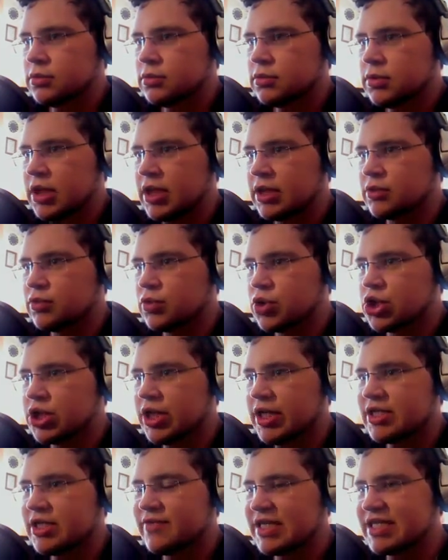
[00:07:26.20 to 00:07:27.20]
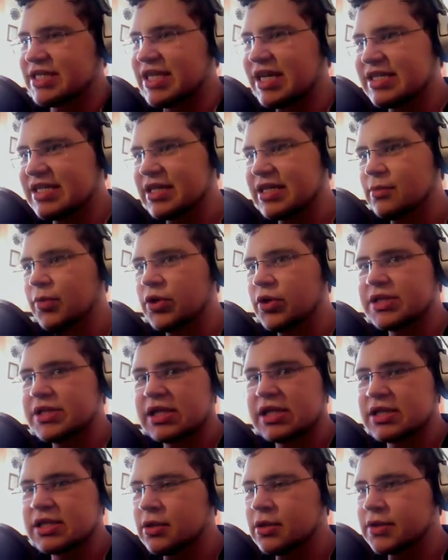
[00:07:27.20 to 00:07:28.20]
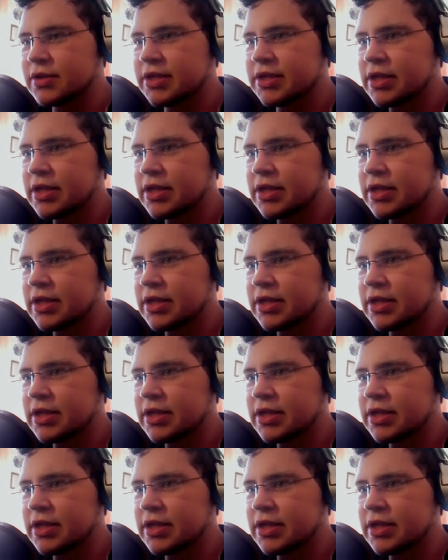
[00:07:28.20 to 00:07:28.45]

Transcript: Ach du Scheiß, was ist das denn? Boah, ist das laut.